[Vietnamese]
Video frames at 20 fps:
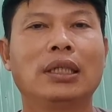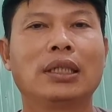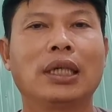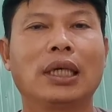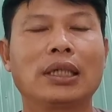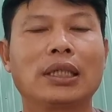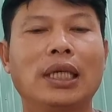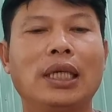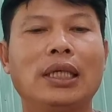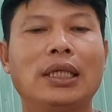
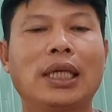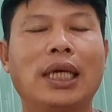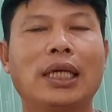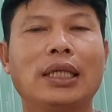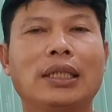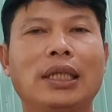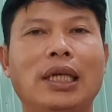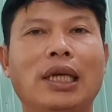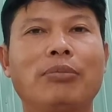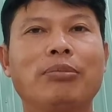thời kỳ này
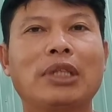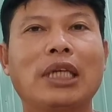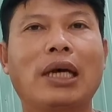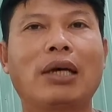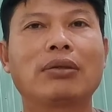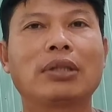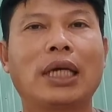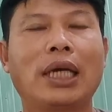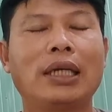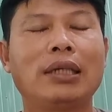thì em
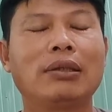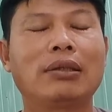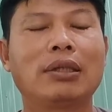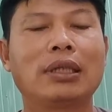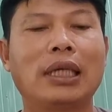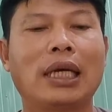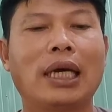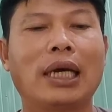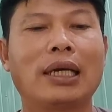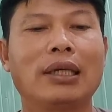cháu thấy nó
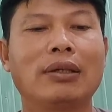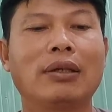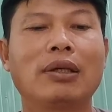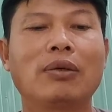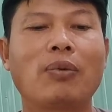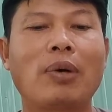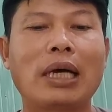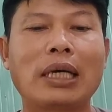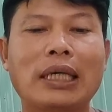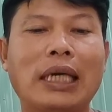là nó
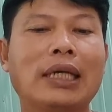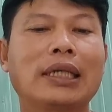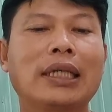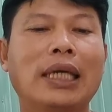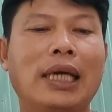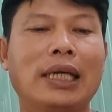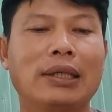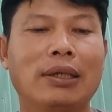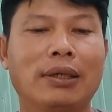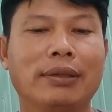quá cận
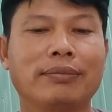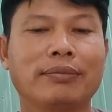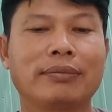kề rồi.